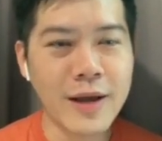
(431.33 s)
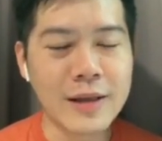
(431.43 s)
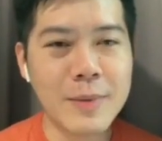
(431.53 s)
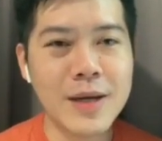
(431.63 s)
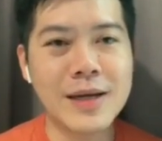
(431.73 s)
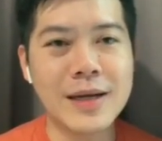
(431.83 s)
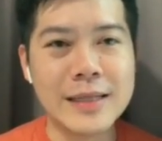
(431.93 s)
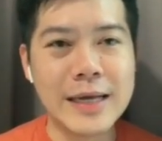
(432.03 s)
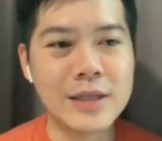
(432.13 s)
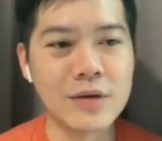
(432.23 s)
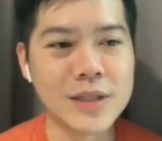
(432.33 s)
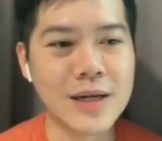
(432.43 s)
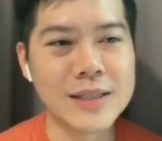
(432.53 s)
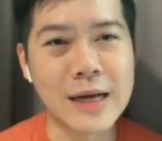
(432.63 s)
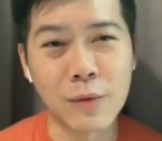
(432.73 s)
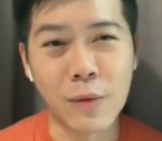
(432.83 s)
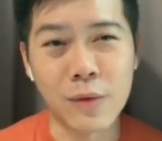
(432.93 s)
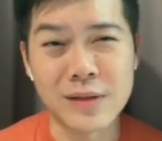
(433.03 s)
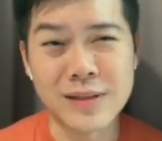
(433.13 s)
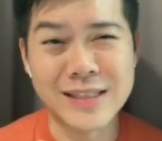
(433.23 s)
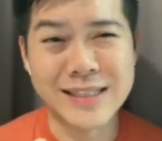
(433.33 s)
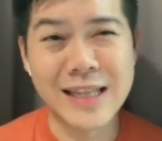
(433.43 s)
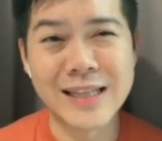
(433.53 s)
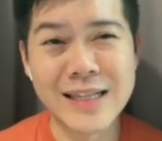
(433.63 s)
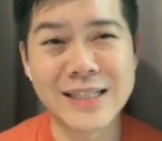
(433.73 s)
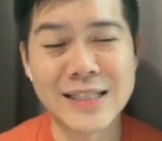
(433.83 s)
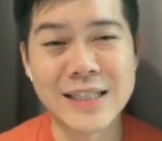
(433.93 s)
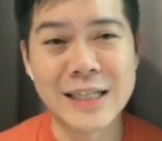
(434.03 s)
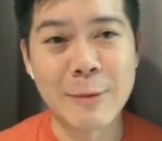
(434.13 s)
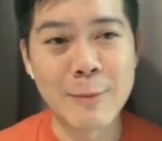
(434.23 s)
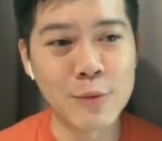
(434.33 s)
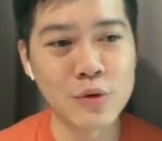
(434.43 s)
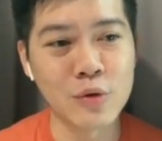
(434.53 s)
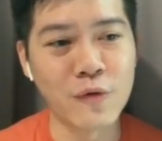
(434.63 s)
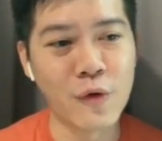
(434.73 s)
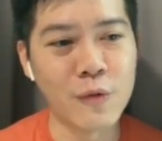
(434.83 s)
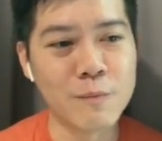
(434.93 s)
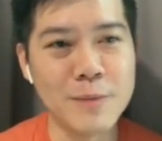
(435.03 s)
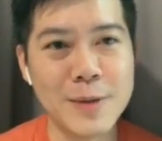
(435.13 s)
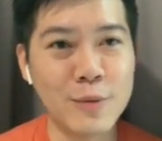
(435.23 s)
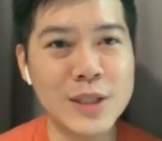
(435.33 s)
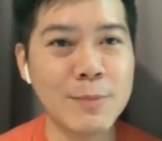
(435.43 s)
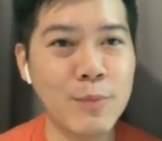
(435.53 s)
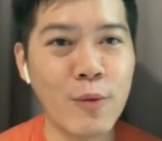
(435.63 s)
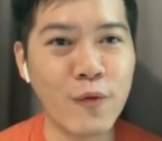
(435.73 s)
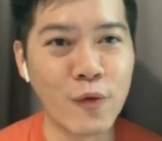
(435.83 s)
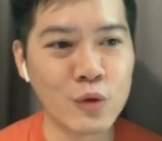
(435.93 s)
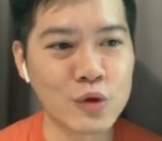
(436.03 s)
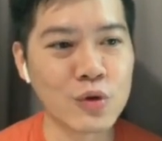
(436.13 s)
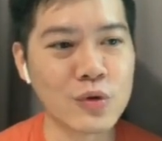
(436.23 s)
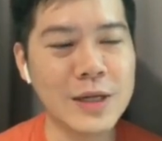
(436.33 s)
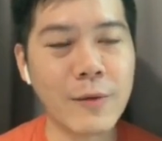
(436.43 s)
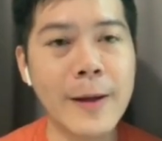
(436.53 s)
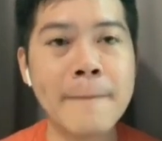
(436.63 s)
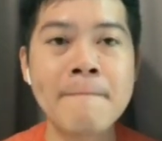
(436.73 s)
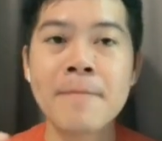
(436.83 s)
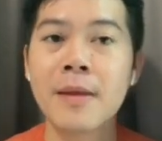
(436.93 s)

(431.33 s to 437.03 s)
OK，那么可能有些人讲，我真的是心里面不舒服，并不是不服输，是因为